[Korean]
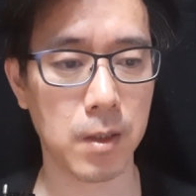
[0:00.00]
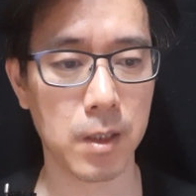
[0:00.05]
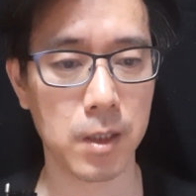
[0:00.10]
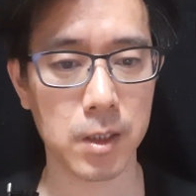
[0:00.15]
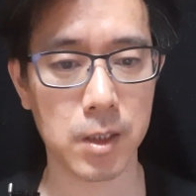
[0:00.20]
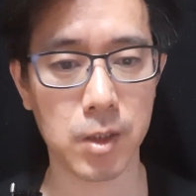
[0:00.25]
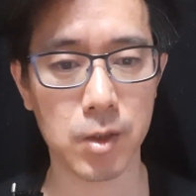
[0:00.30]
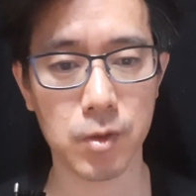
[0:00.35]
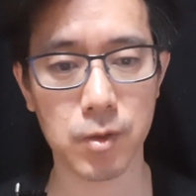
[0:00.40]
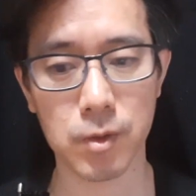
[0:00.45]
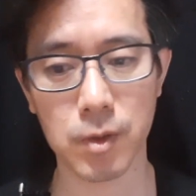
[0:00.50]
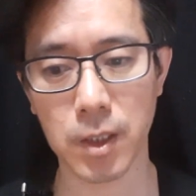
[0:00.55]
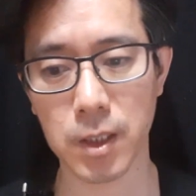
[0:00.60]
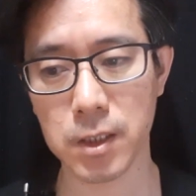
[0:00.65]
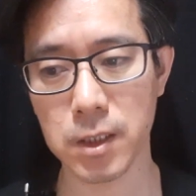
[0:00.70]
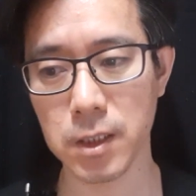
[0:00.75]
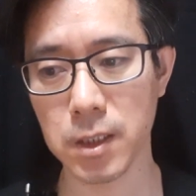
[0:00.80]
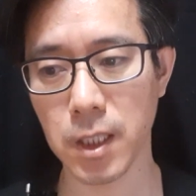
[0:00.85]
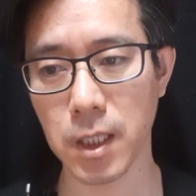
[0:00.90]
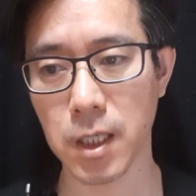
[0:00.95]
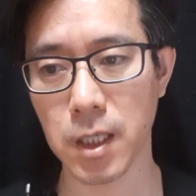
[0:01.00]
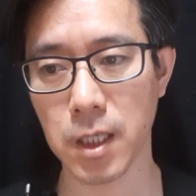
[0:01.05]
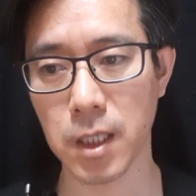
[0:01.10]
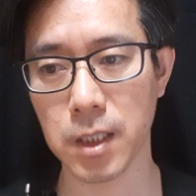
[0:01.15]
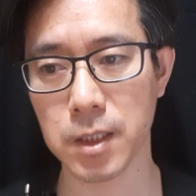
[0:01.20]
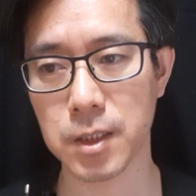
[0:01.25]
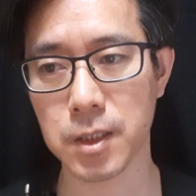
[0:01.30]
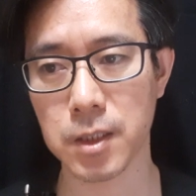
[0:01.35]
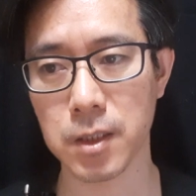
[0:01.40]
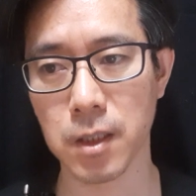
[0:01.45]
시중의
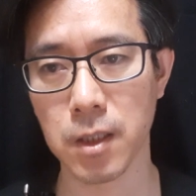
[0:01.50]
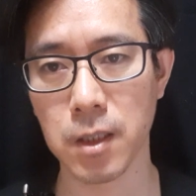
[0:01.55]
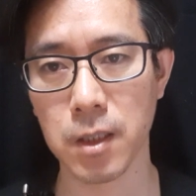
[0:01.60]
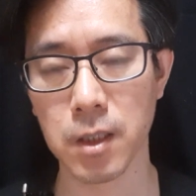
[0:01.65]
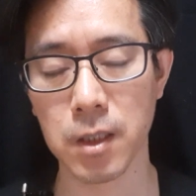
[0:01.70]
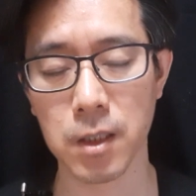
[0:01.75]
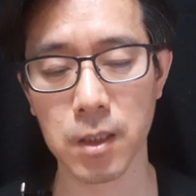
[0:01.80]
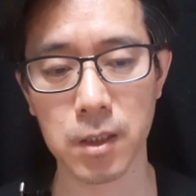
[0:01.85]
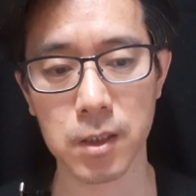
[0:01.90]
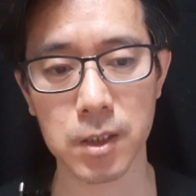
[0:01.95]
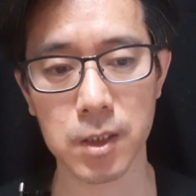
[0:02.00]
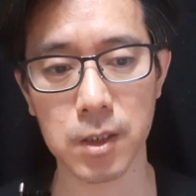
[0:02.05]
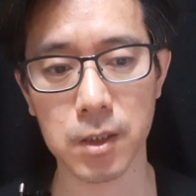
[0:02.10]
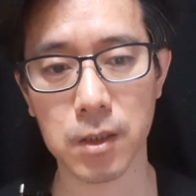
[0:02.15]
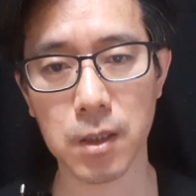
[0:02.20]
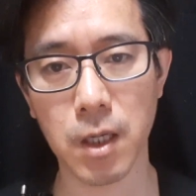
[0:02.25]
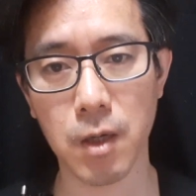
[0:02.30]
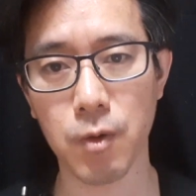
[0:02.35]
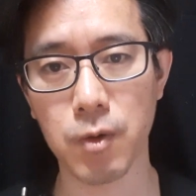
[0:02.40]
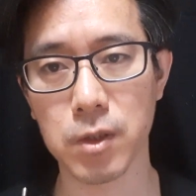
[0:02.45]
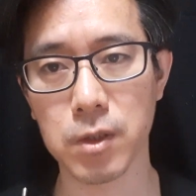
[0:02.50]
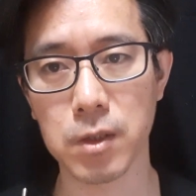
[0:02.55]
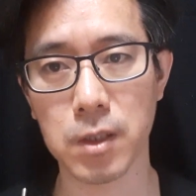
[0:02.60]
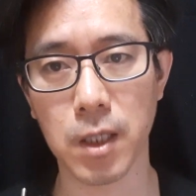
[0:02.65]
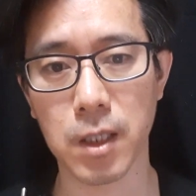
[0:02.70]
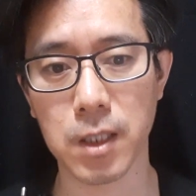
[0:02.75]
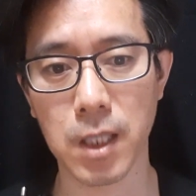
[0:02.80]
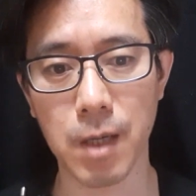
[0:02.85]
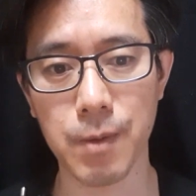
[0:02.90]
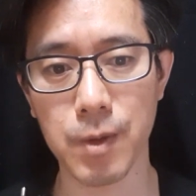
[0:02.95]
시세가 치륵하고
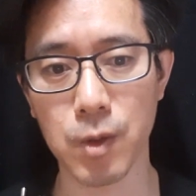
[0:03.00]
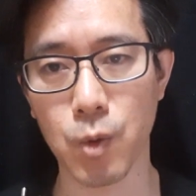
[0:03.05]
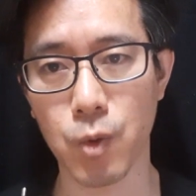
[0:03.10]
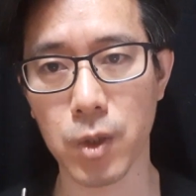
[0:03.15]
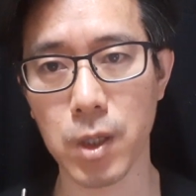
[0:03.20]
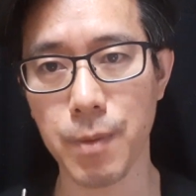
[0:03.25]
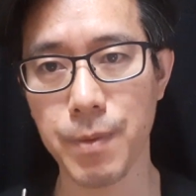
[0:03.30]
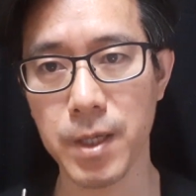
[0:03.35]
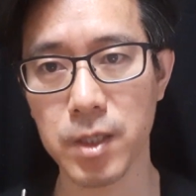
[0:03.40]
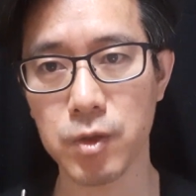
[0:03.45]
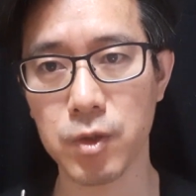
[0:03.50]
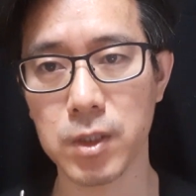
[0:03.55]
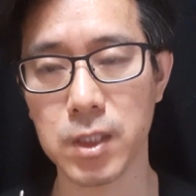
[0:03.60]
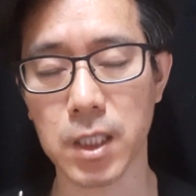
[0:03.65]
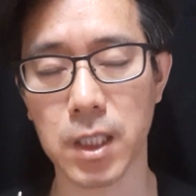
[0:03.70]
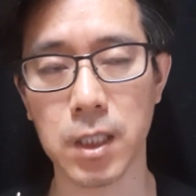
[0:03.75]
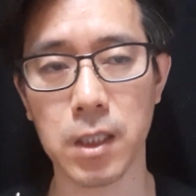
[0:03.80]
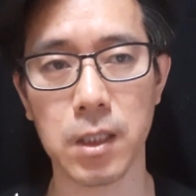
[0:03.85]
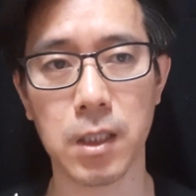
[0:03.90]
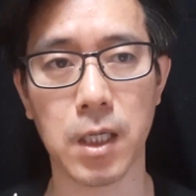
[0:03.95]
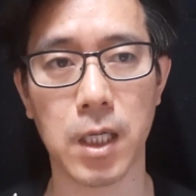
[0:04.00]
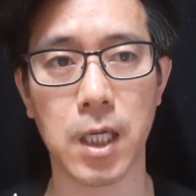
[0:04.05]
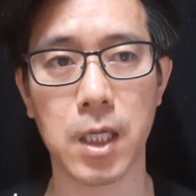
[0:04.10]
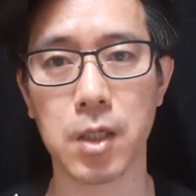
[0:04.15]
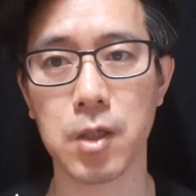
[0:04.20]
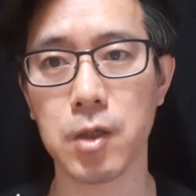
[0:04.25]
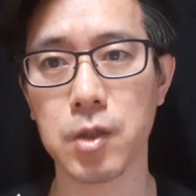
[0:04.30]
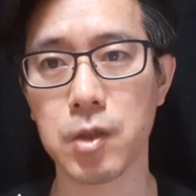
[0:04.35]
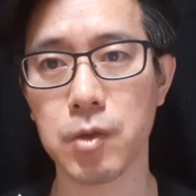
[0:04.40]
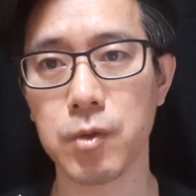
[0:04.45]
있는데 나만 5개 팔수 있다? 아,
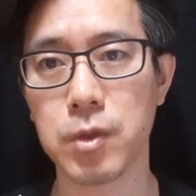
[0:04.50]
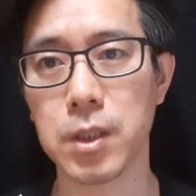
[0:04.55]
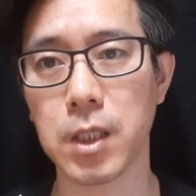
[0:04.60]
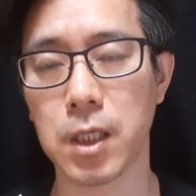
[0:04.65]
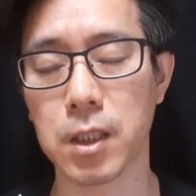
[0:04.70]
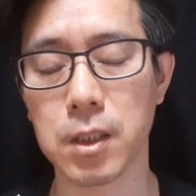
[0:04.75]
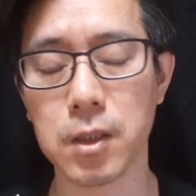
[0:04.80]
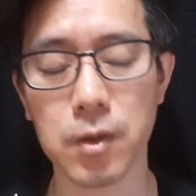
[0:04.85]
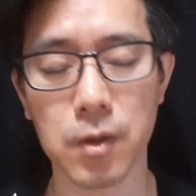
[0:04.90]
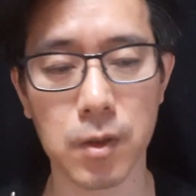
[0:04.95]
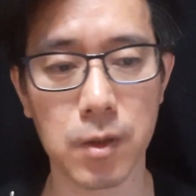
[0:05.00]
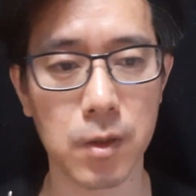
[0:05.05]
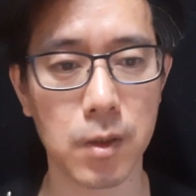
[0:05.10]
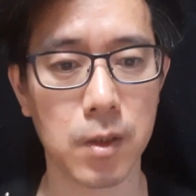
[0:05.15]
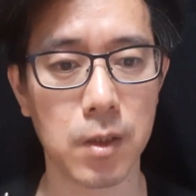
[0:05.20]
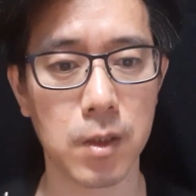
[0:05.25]
이거 쉬운 일 아니죠.